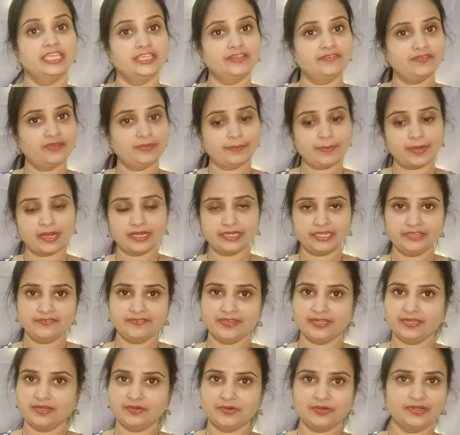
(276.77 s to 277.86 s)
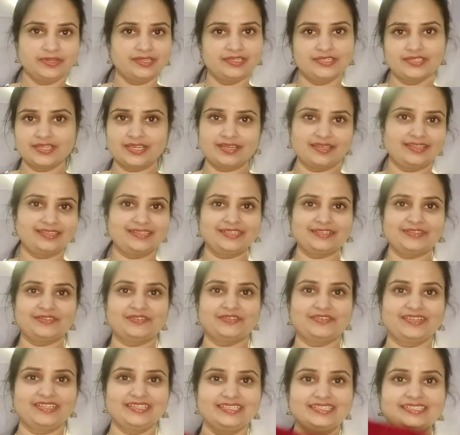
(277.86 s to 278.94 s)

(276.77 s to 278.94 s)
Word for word: ఈవెన్ పార్టీ వేర్లో కూడా నేను చాలా తక్కువ